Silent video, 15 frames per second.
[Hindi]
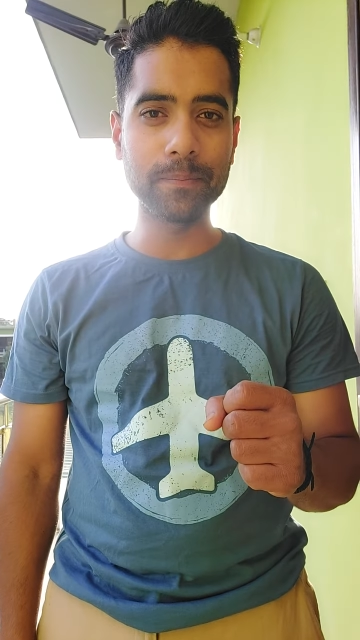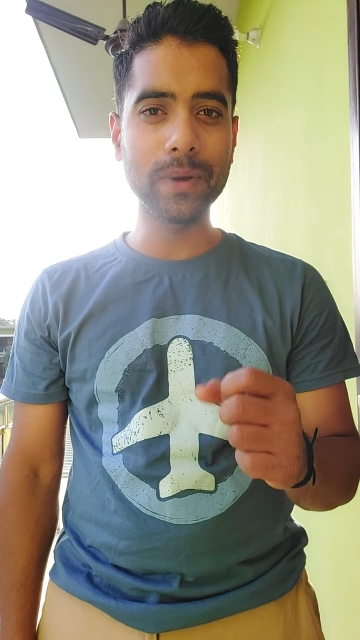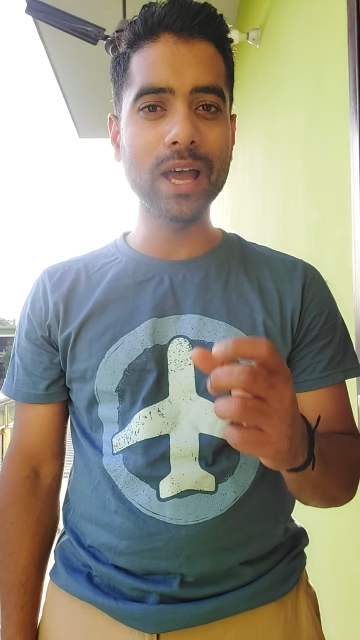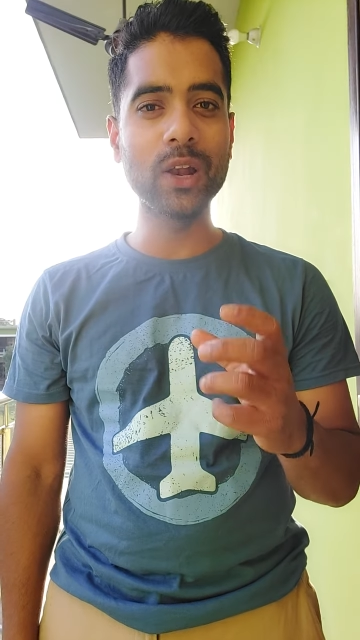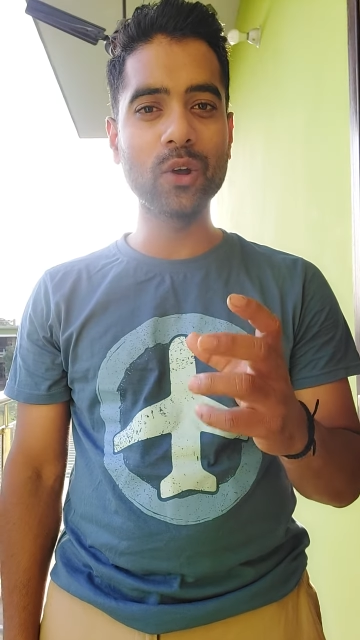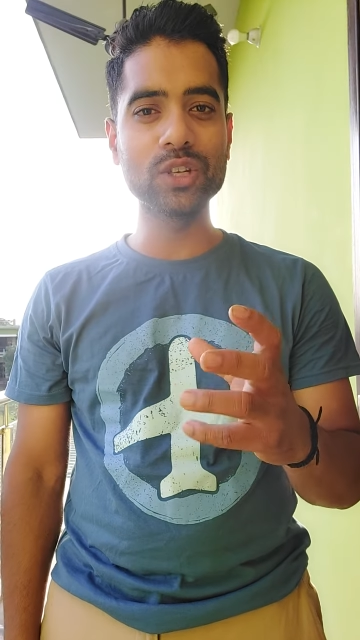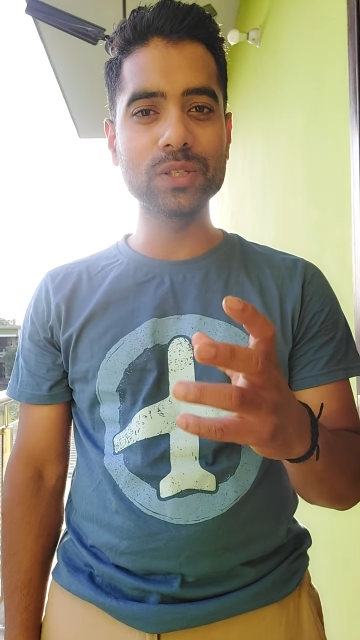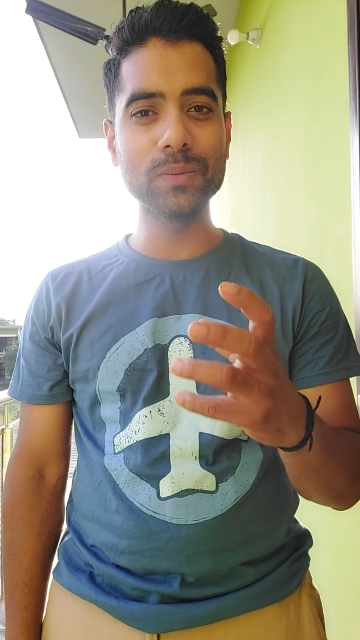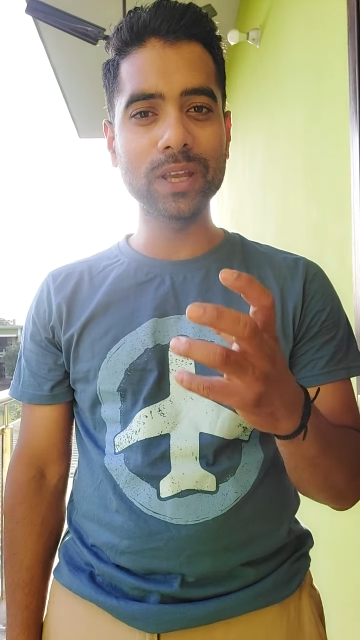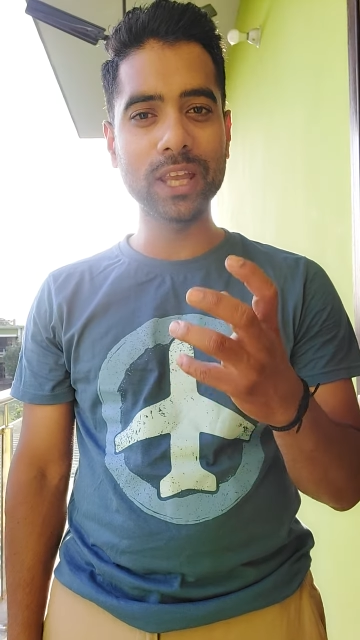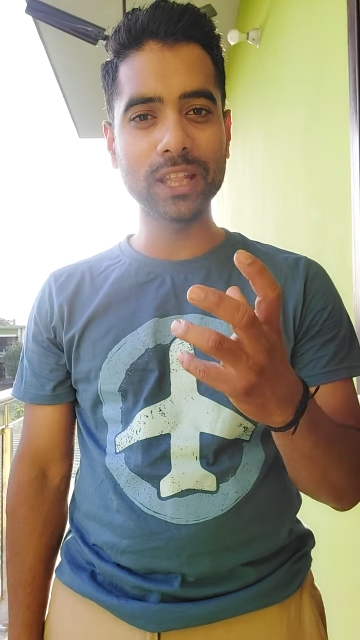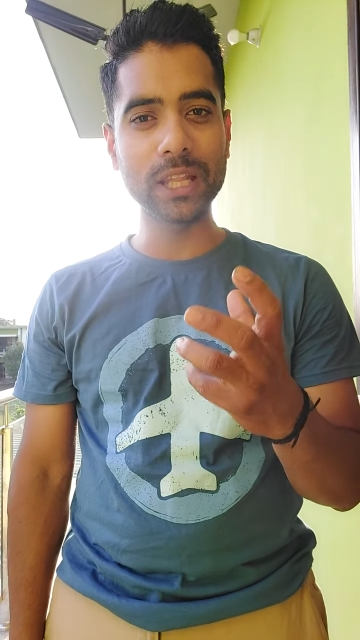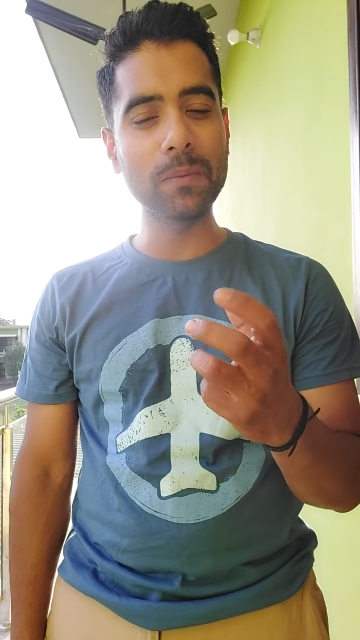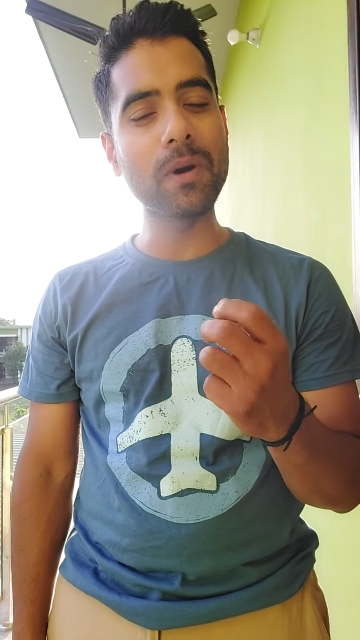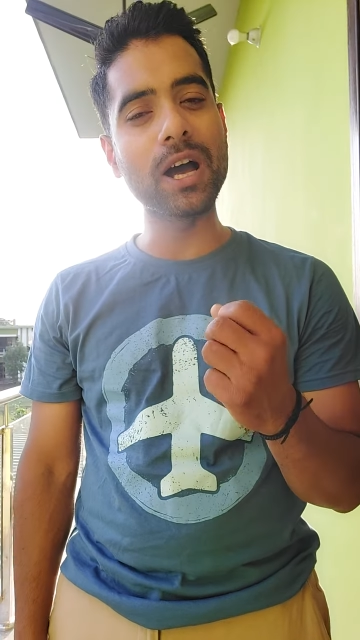बायोलॉजी में
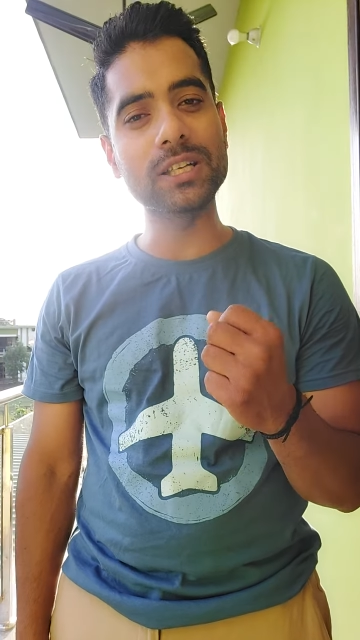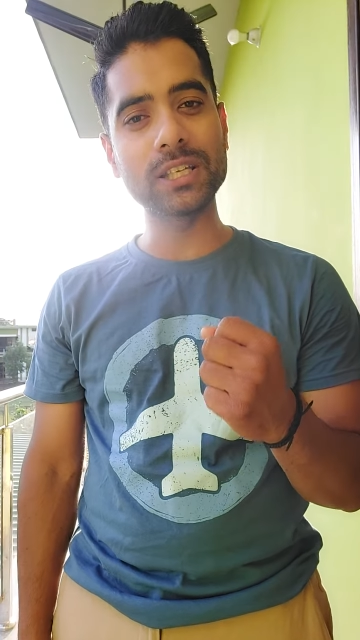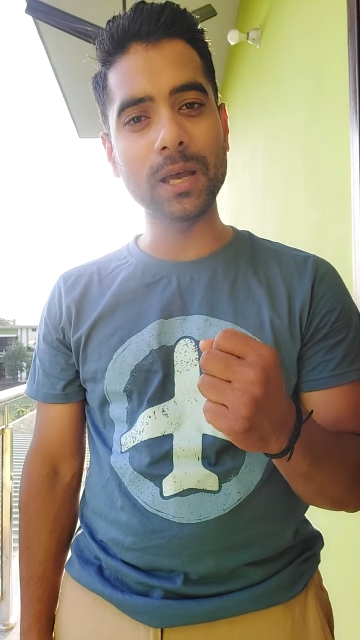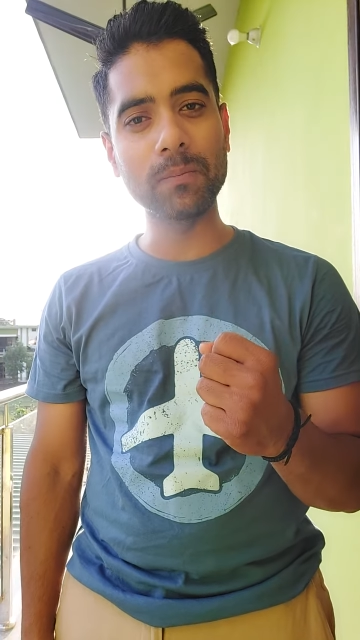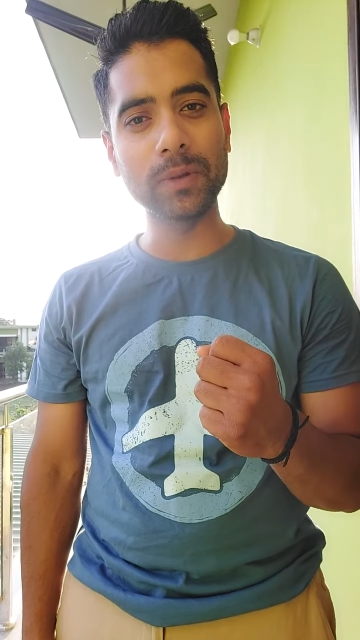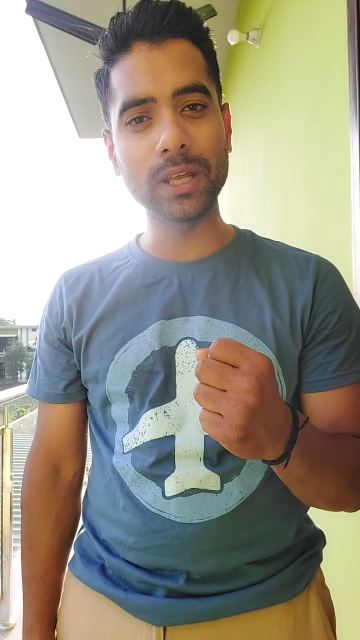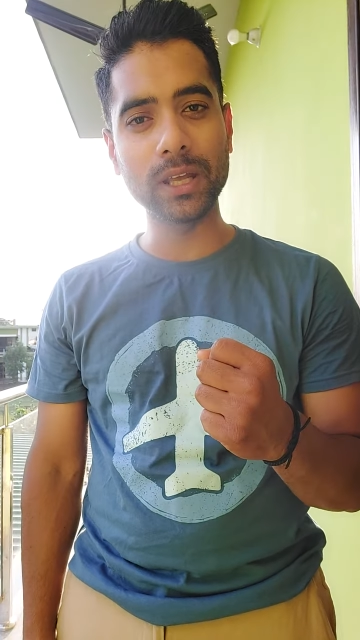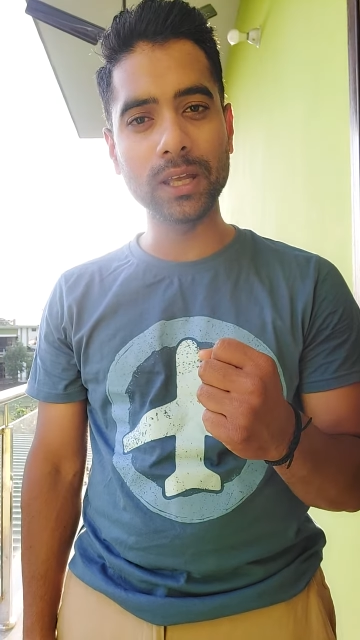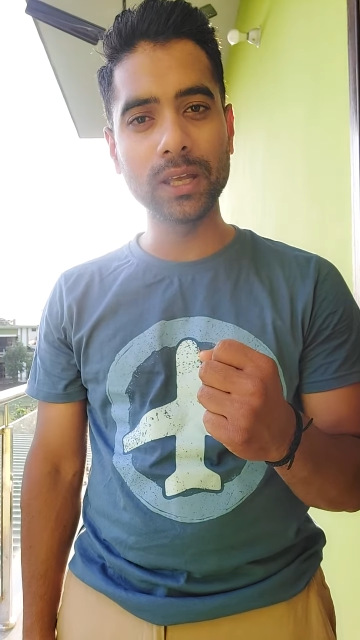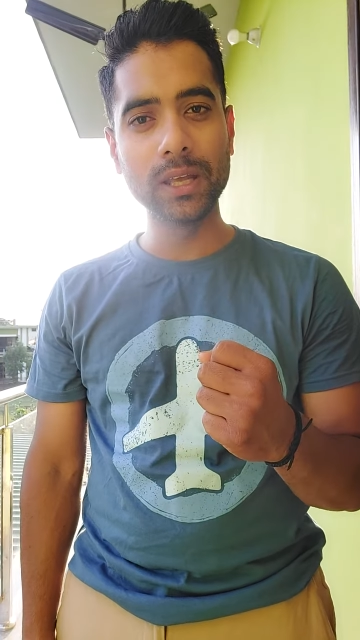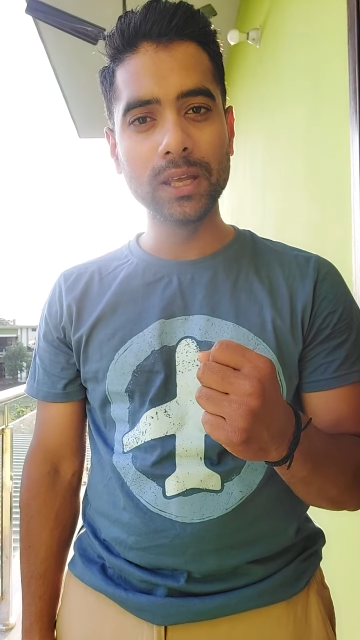कितने मार्क्स आपने